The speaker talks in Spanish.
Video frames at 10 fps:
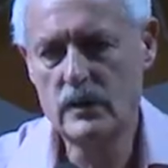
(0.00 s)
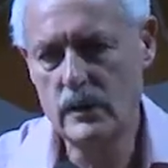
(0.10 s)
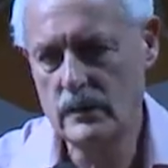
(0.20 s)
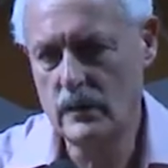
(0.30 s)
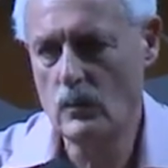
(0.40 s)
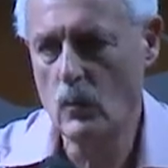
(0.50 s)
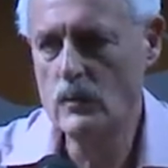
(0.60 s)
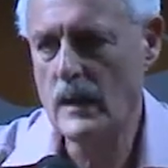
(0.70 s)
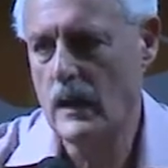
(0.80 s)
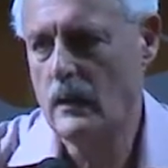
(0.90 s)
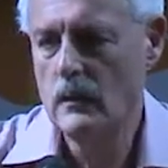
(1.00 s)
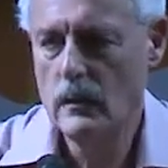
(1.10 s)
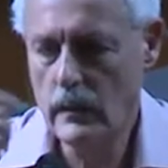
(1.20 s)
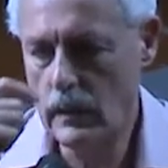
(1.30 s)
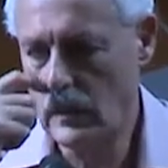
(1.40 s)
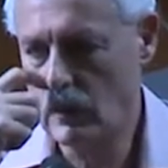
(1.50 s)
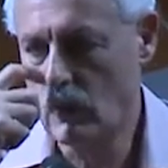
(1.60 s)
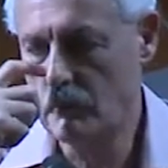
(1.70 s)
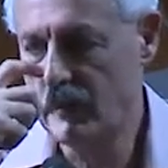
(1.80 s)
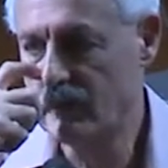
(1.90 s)
tienen una eh,
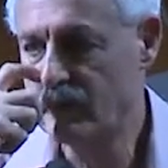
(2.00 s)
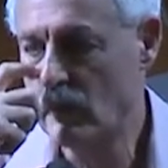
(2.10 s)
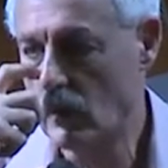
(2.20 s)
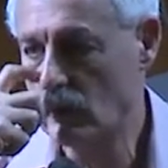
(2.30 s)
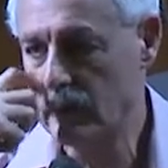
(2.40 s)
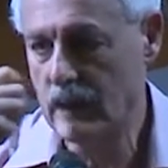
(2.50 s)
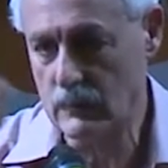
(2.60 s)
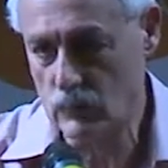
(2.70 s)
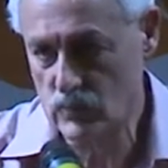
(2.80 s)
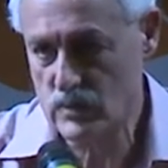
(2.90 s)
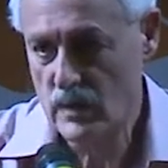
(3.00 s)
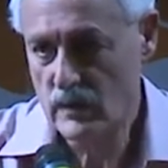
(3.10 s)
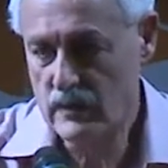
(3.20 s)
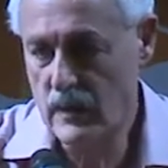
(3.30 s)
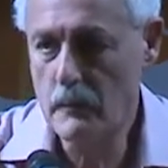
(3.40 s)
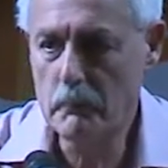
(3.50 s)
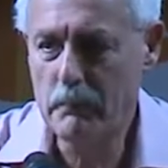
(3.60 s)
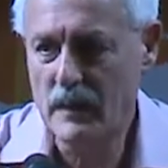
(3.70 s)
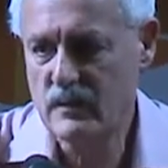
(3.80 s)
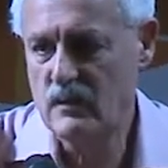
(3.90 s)
convicción, digamos, de
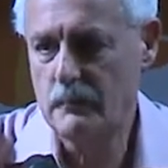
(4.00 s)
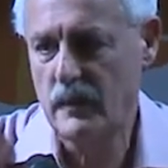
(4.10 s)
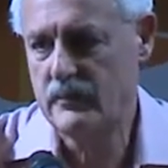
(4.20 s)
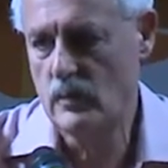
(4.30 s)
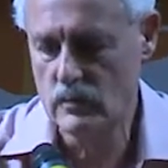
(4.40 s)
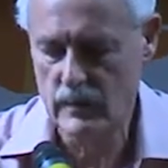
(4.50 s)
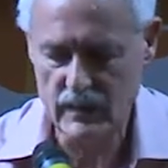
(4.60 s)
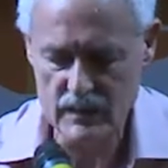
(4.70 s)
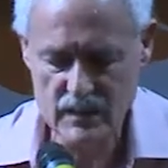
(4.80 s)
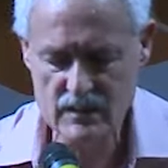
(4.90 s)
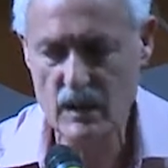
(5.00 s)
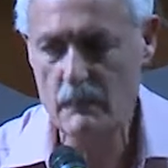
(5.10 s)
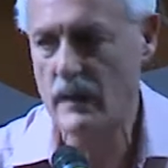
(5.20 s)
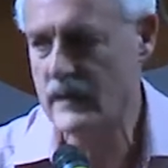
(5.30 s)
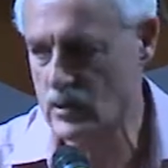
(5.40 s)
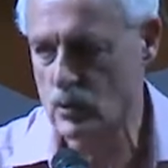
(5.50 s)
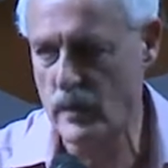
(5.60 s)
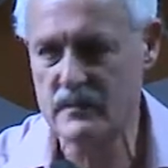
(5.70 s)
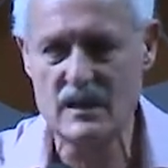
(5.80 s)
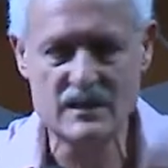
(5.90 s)
participación en el sistema y a su
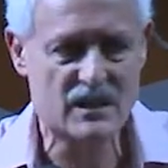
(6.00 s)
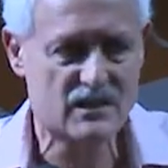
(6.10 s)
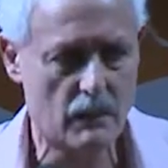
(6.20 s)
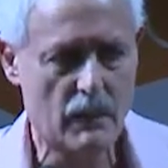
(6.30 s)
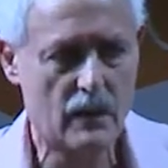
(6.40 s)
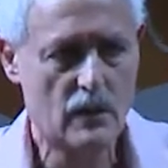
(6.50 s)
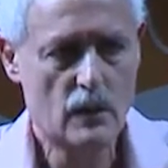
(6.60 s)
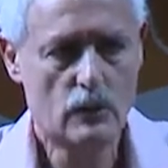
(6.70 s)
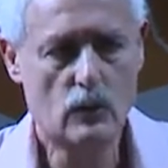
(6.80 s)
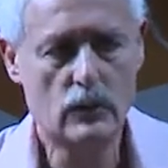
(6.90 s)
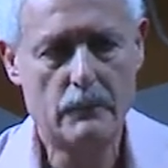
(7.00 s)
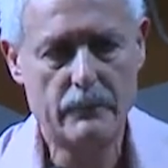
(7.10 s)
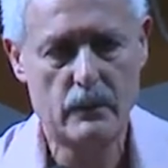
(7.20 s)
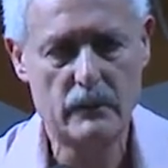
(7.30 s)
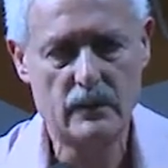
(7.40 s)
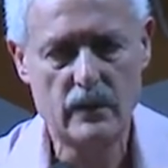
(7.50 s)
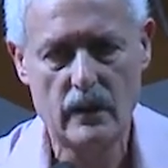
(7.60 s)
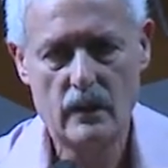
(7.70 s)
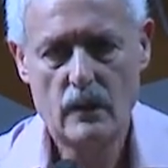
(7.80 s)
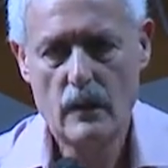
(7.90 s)
vez si el sistema no les
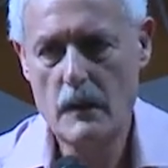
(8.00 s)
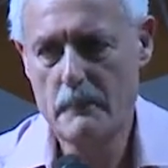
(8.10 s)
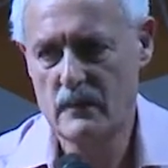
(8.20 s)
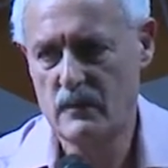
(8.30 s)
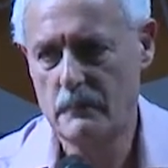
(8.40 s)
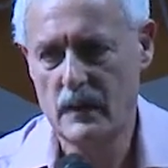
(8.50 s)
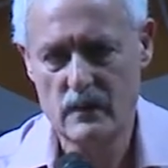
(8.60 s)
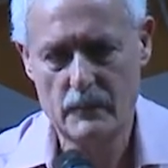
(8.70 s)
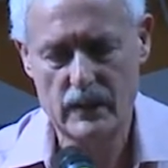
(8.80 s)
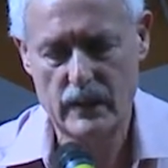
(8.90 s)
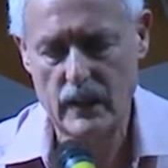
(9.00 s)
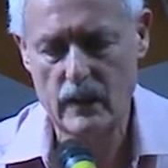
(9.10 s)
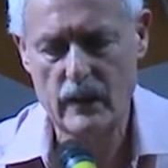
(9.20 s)
permite eh, participar de manera